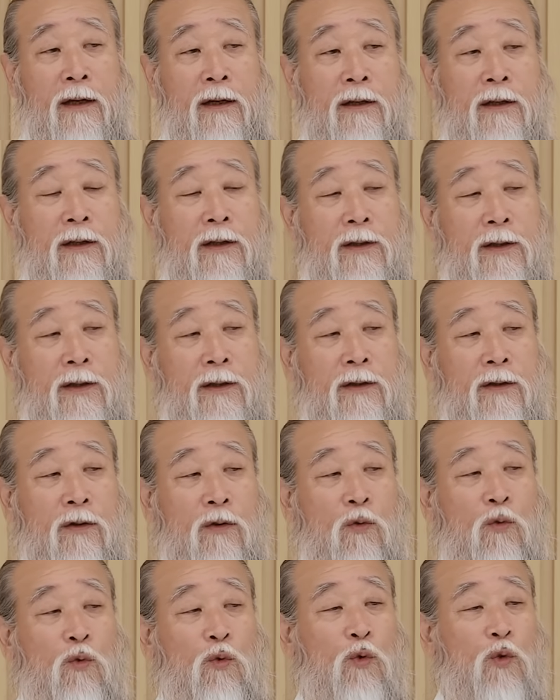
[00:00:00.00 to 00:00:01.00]
그거는
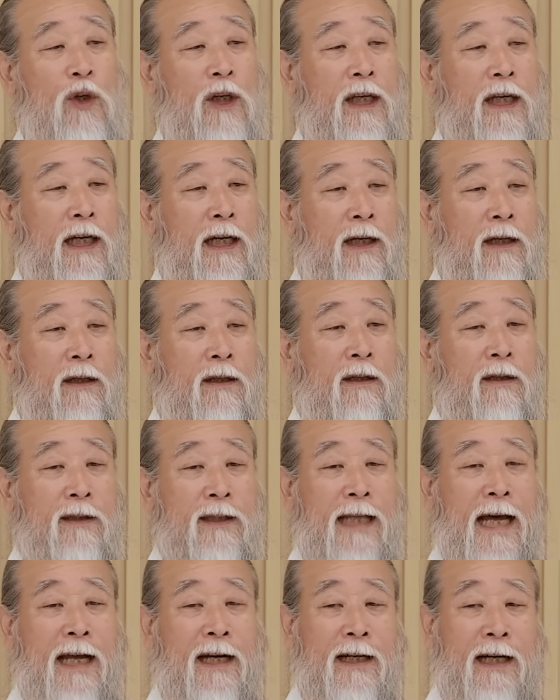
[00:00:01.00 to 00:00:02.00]
우리가
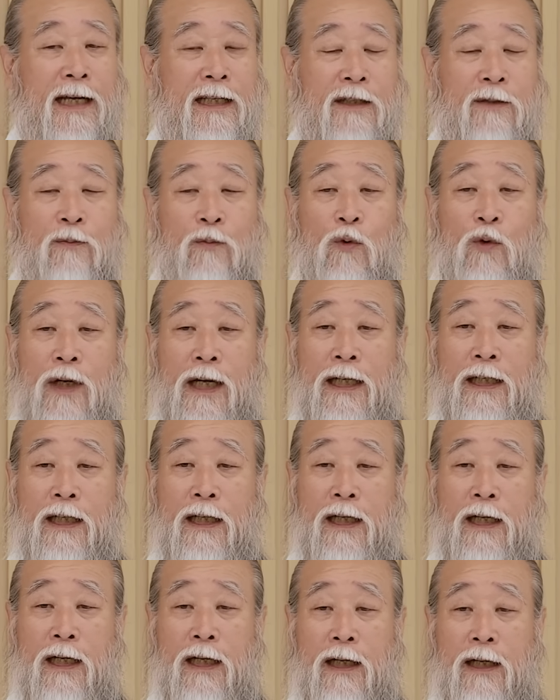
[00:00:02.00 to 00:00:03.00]
그걸 따라가지
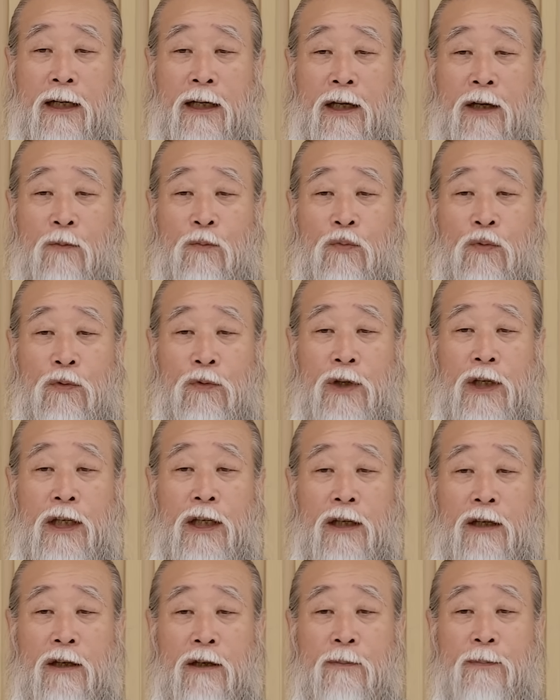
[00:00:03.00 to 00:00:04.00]
못하니까
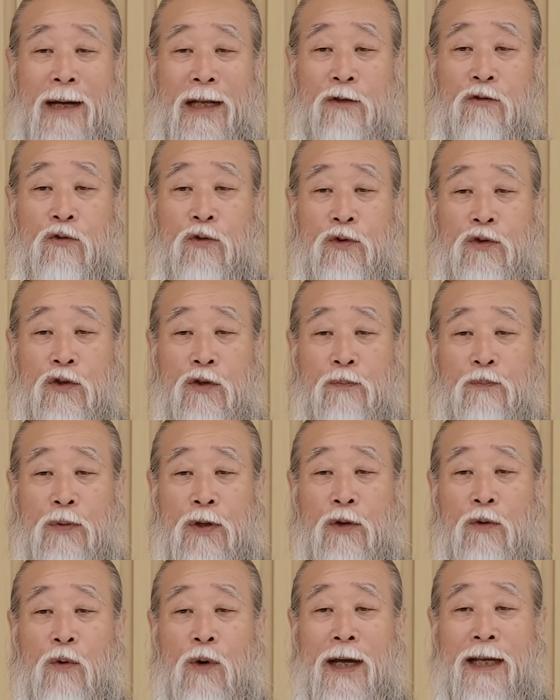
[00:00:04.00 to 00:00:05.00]
분위기를 맞추서
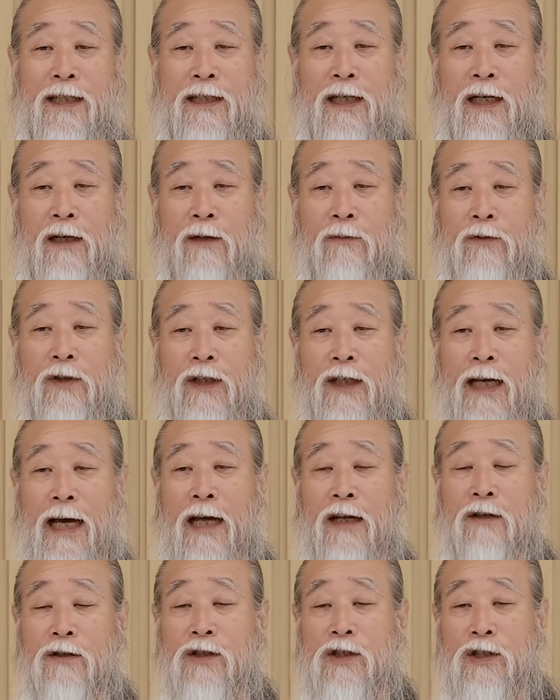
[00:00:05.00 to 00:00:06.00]
필요한 사람들이
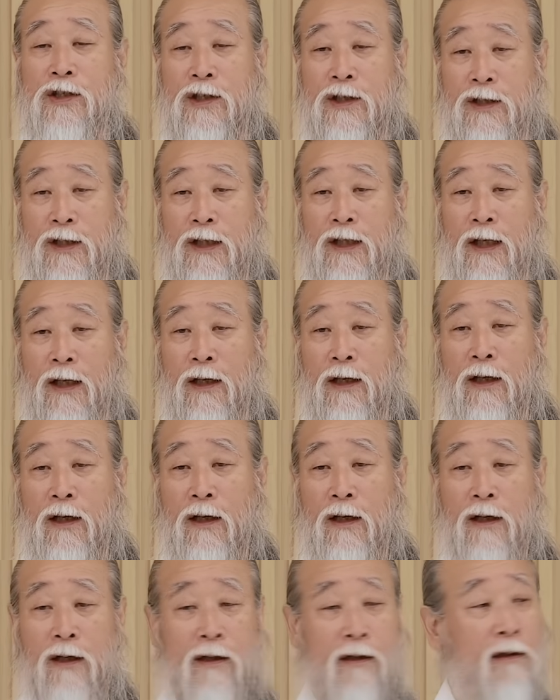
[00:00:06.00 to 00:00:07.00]
하는 짓이지
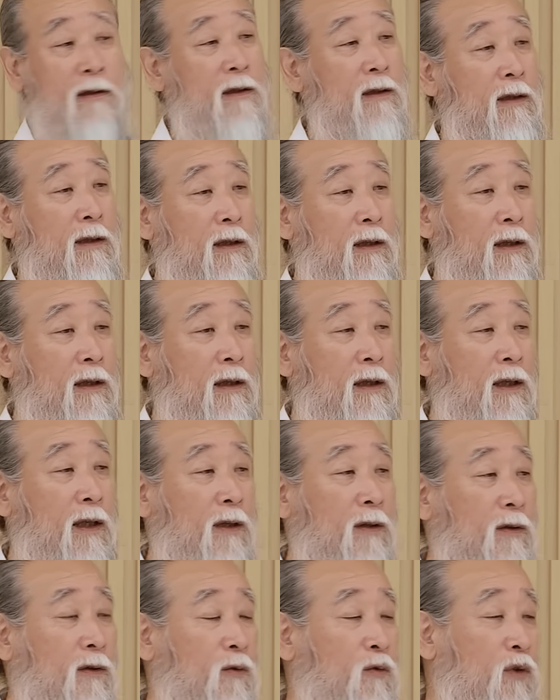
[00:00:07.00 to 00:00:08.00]
그는
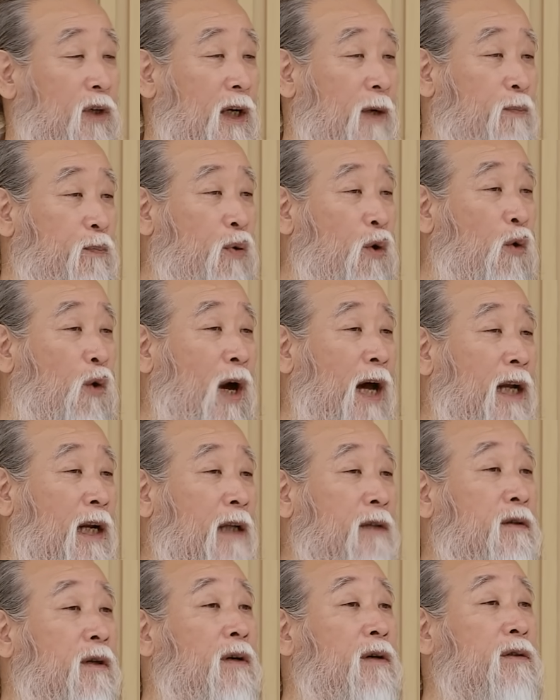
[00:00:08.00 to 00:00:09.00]
이 우리가 표
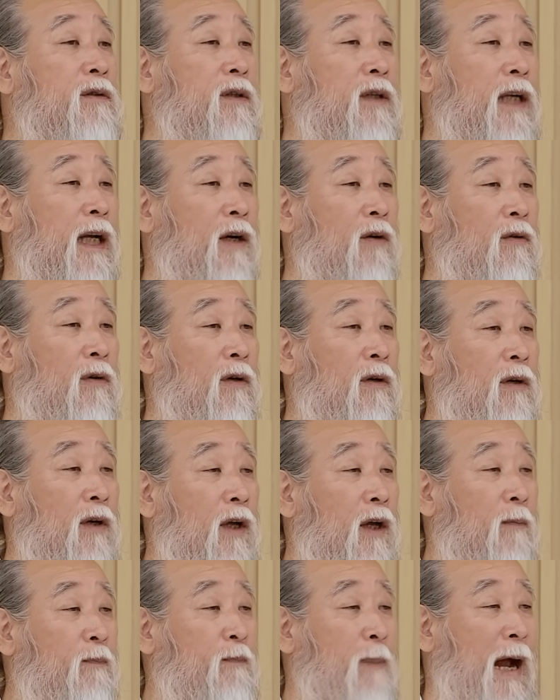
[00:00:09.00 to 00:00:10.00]
하나 더 얻으려고
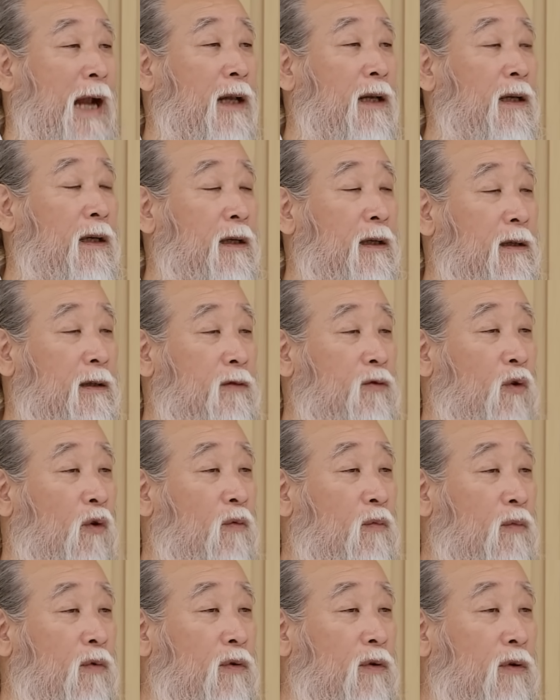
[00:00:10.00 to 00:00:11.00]

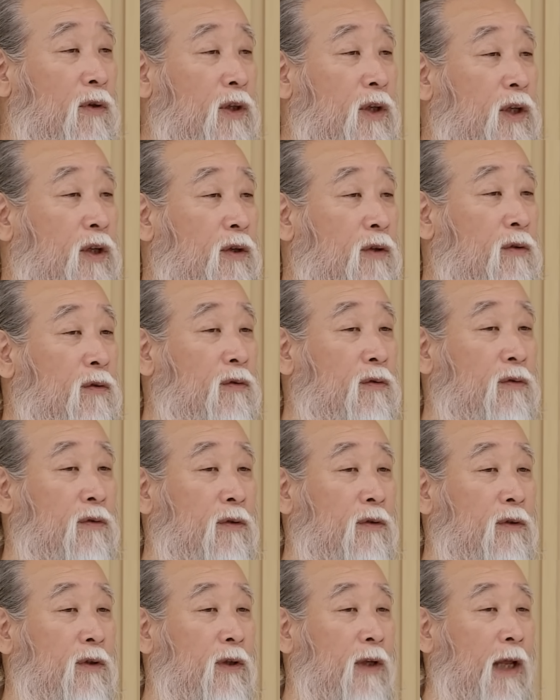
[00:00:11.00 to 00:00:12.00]
반려동물을
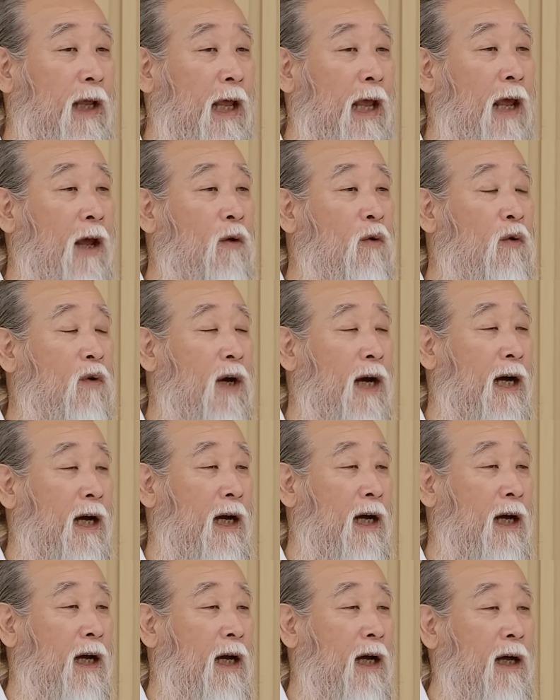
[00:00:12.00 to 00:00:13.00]
키우는
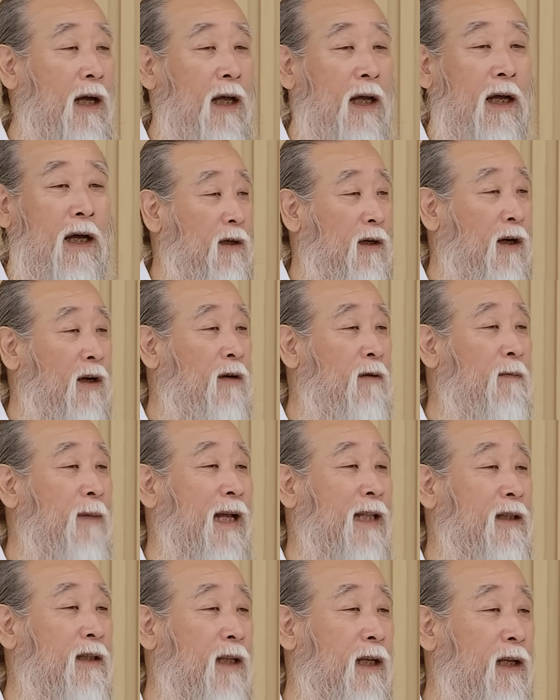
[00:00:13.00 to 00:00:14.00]
애호가가
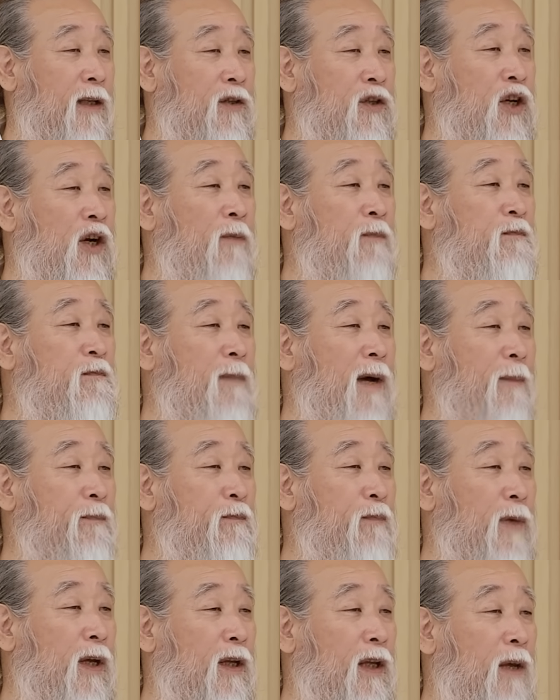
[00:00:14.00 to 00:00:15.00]
얼만데
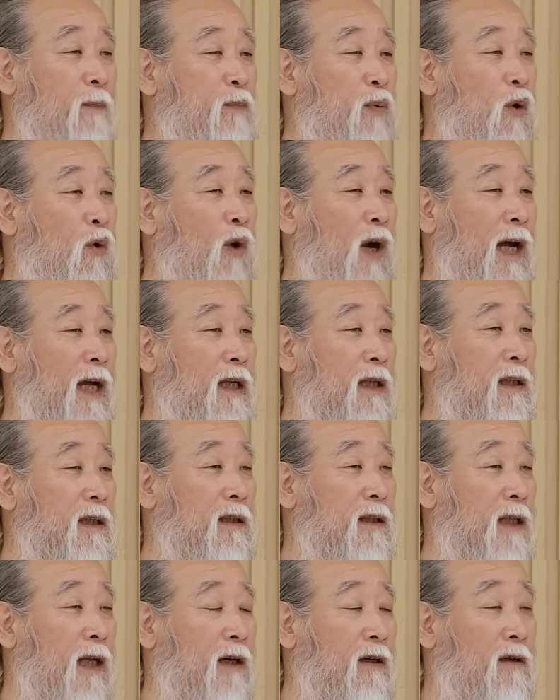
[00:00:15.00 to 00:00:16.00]
천만 명의 표가
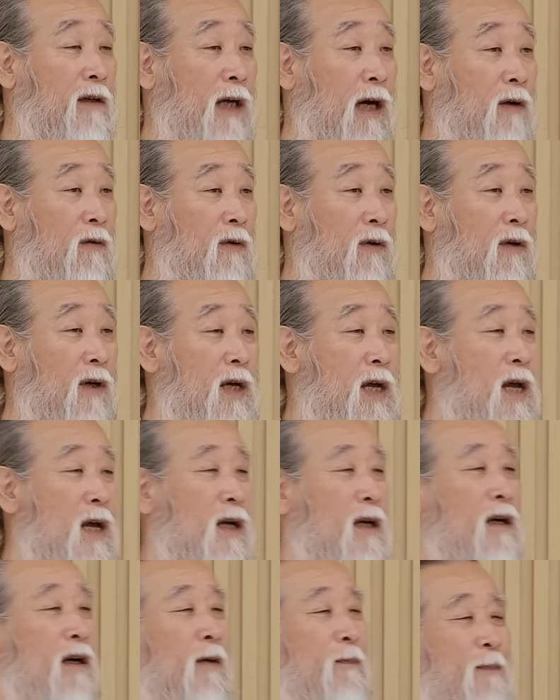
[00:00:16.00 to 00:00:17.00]
있는데 그하고
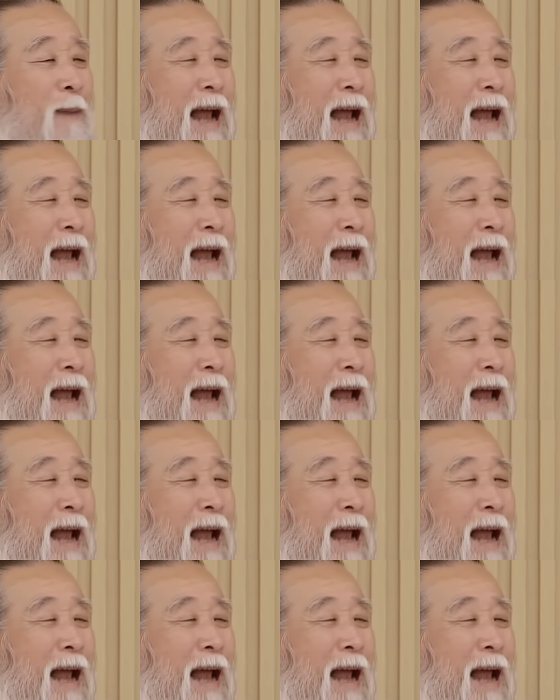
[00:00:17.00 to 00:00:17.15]
그